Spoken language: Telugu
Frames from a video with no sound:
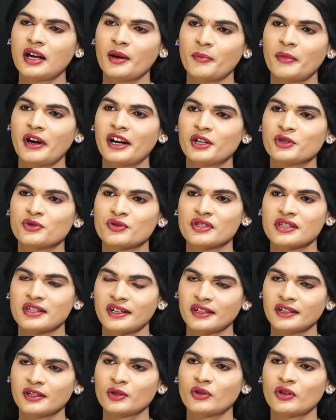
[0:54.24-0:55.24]
బయట
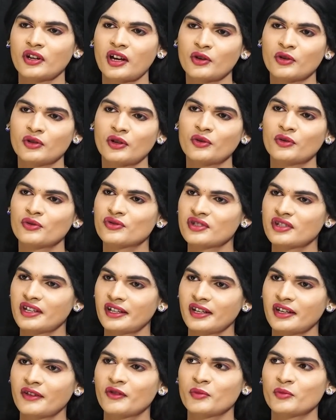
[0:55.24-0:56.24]
చూసేసరికి ఇంకోలాగున్నావు నువ్వు
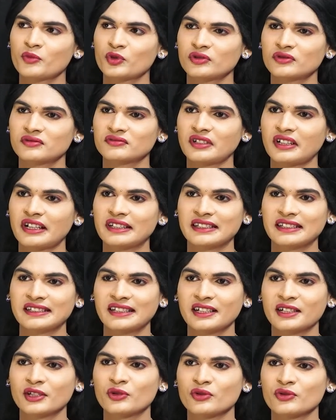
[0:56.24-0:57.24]
చేయలేవేమో అది
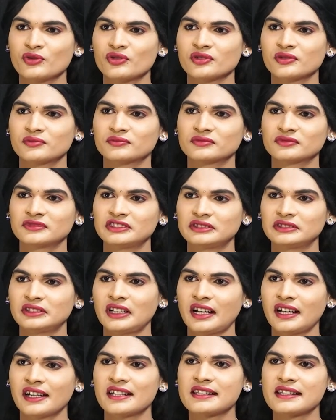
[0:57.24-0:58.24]
ఇదని కొంచెం
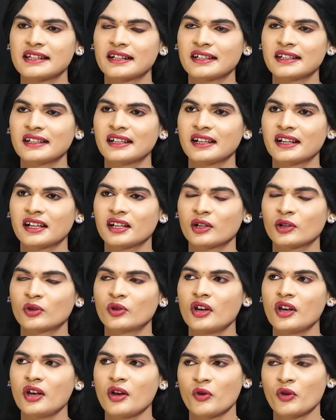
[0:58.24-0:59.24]
అనేసరికి నేను అన్నాను
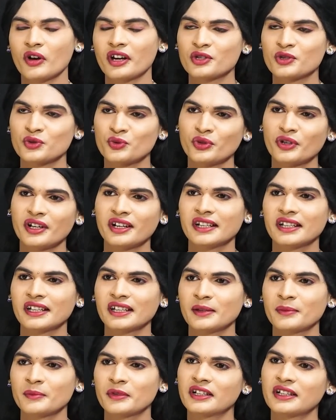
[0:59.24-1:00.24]
ఒక చూడండి
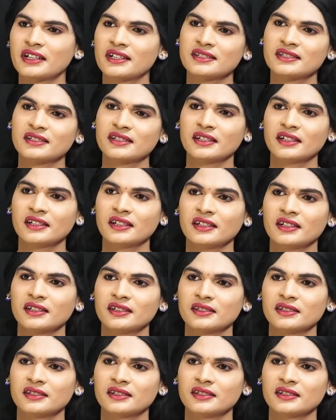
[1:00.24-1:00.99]
మీకు నచ్చితేనే